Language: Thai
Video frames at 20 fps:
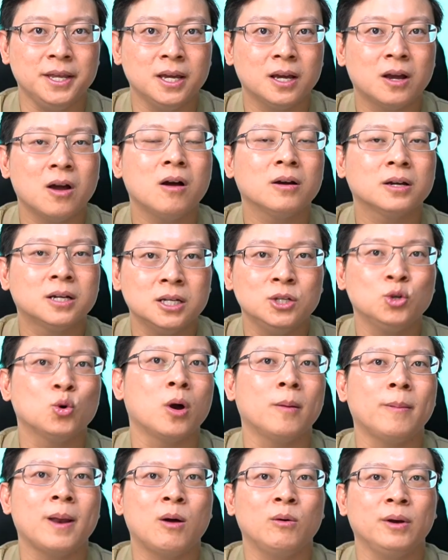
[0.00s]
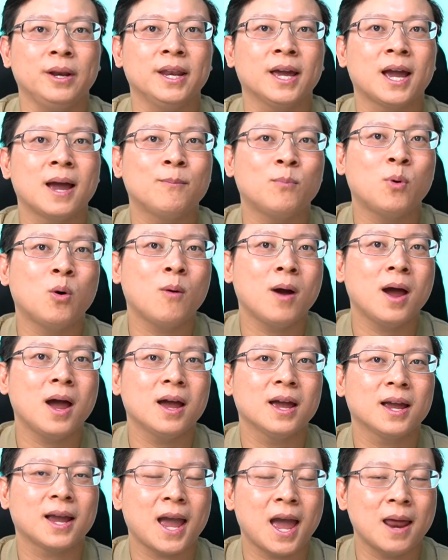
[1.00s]
นี้ก็ขึ้นอยู่กับเราเลยนะครับเพราะว่า
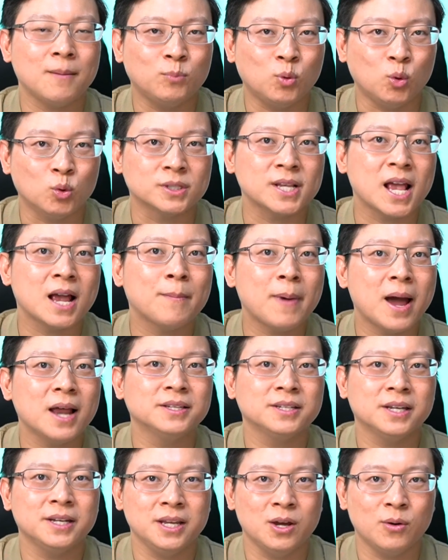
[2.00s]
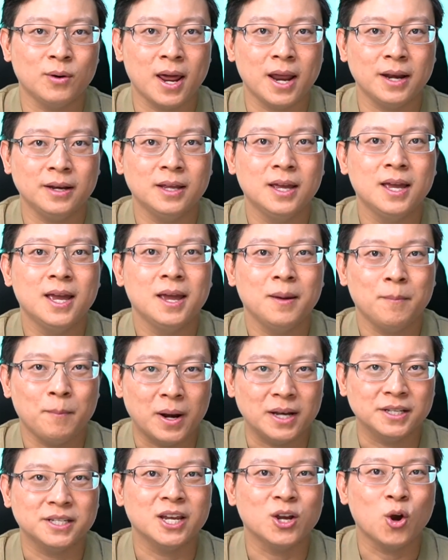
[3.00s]
การปลูกสร้างบ้านชั้นเดียวนั้น
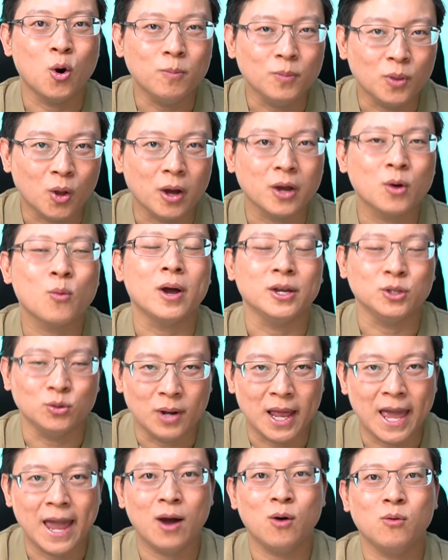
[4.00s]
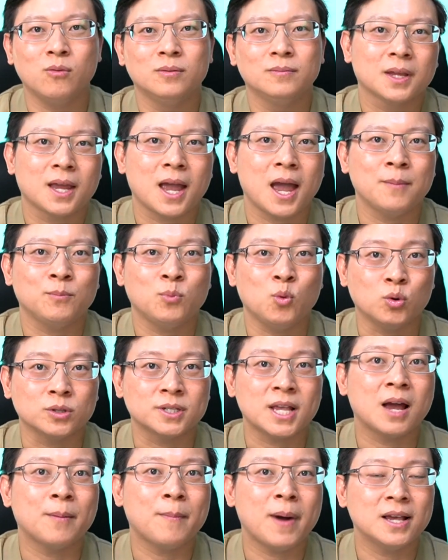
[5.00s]
มันใช้งบน้อยกว่าอยู่แล้วการปลูก
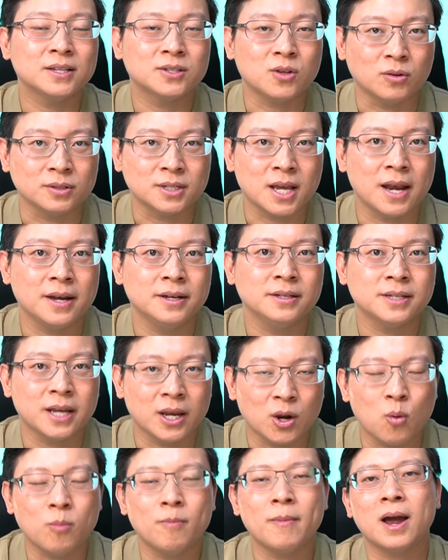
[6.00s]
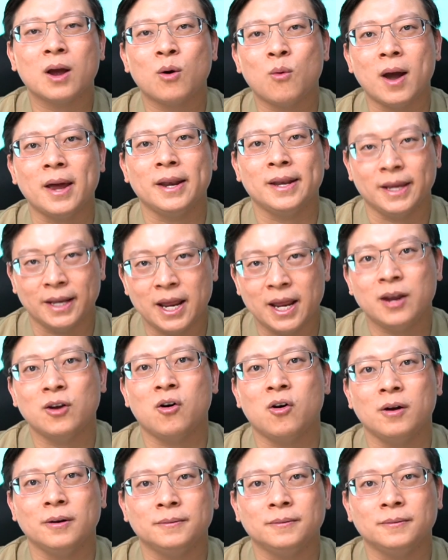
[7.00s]
สร้างบ้านสองชั้นใช้งบมากกว่าอย่างแน่นอ